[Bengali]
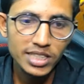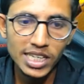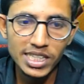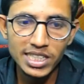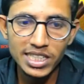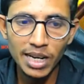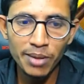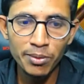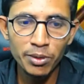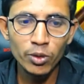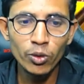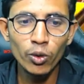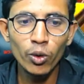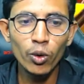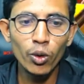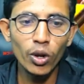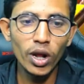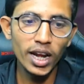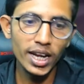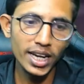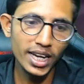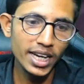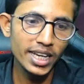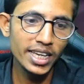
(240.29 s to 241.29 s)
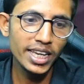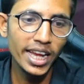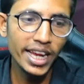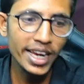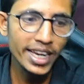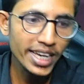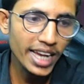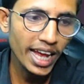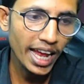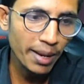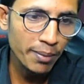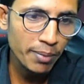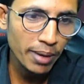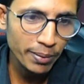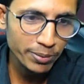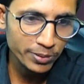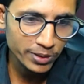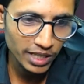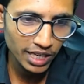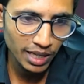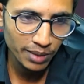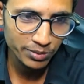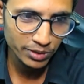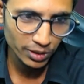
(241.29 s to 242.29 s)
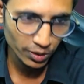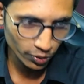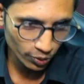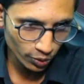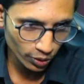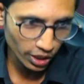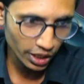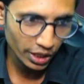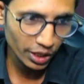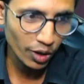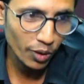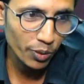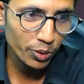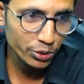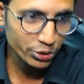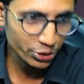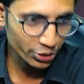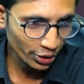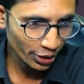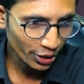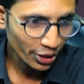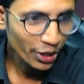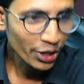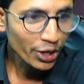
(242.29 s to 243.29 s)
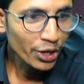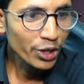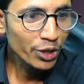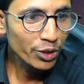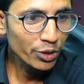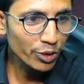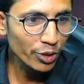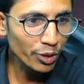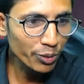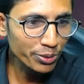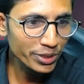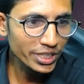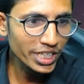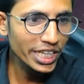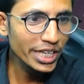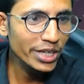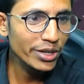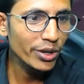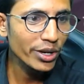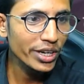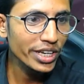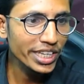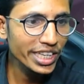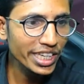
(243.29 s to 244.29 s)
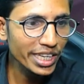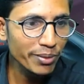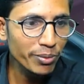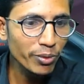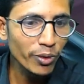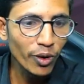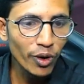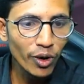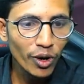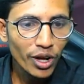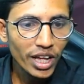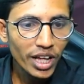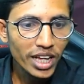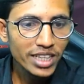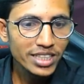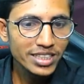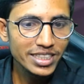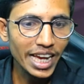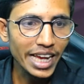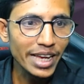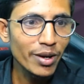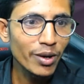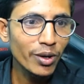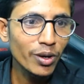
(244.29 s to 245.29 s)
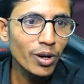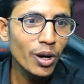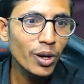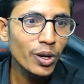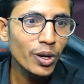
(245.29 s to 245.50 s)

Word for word: জাস্ট আমি গুলোয়ালটা নিয়েই নাই ভাবছিলাম যে গুলোয়ালটা অবশ্যই খুব শীঘ্রই নিব যাই হোক